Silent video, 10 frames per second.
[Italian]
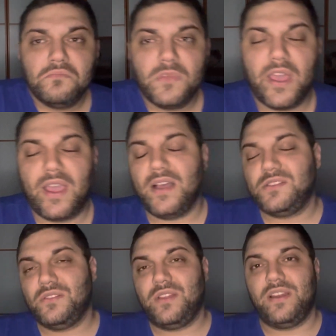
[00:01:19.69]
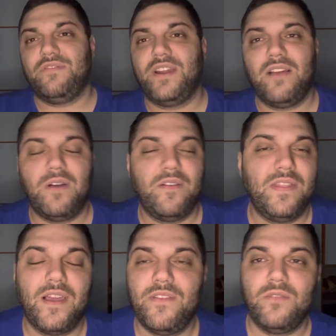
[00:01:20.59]
Che cazzo te ne fregava?
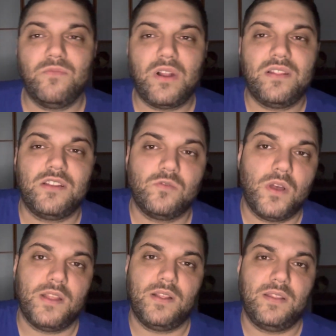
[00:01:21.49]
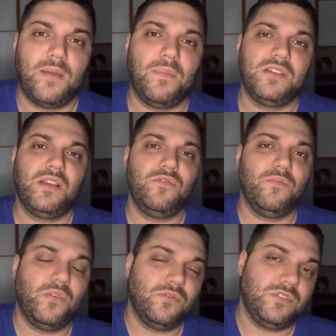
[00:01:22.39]
Andavi in un'altra squadra, ti abbassavi un
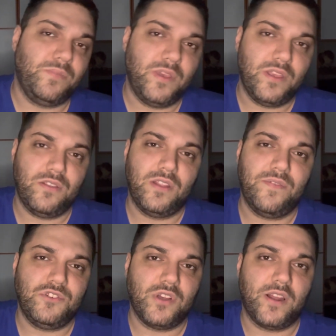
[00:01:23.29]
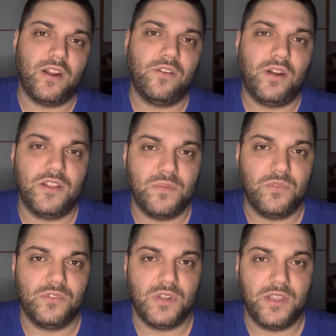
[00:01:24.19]
po' lo stipendio, andavi a giocare ancora la
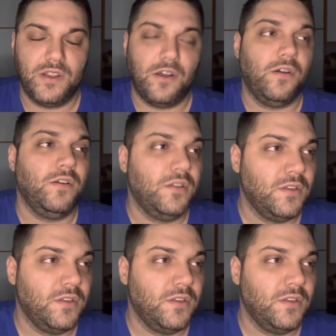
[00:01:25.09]
Champions League? No.